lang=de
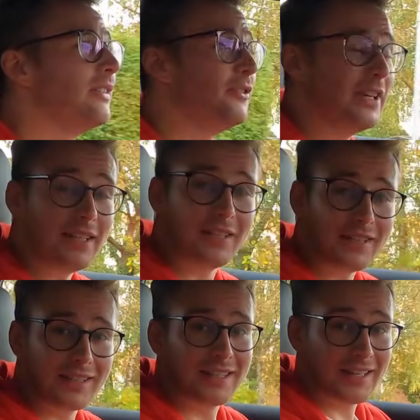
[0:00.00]

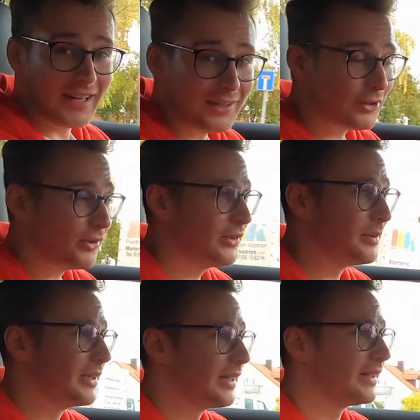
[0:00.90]
Wichtig, kein
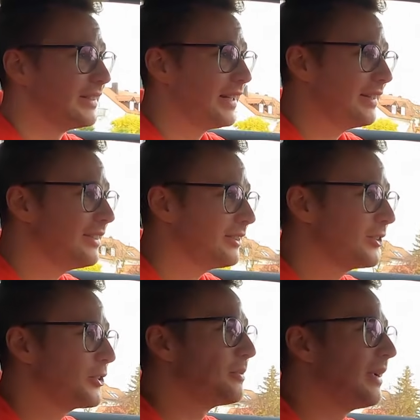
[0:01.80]
Softlimiter. Das ist doch
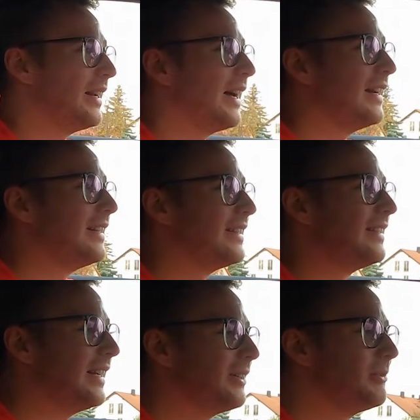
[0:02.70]
schon mal eine
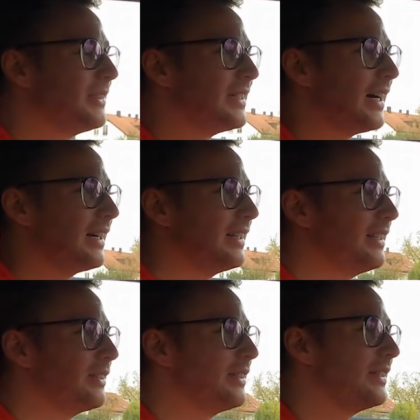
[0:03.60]
sehr gute
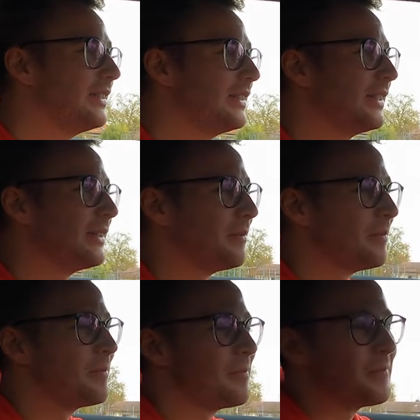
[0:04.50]
Nachricht.
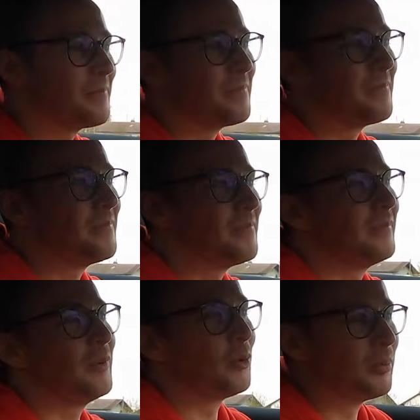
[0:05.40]
Ähm,
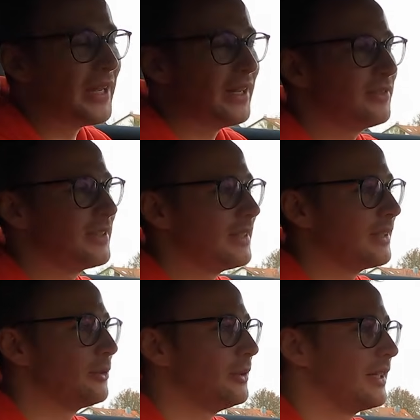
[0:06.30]
OPFs sind
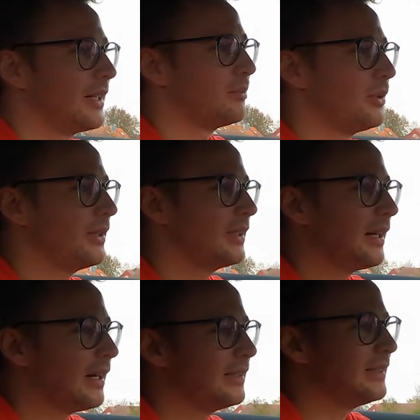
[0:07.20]
natürlich an Bord,
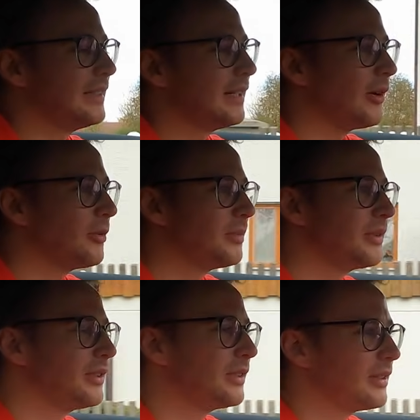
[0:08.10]
klar, die klauen ein
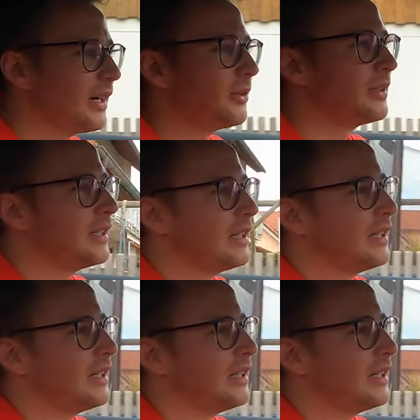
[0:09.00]
bisschen Sound,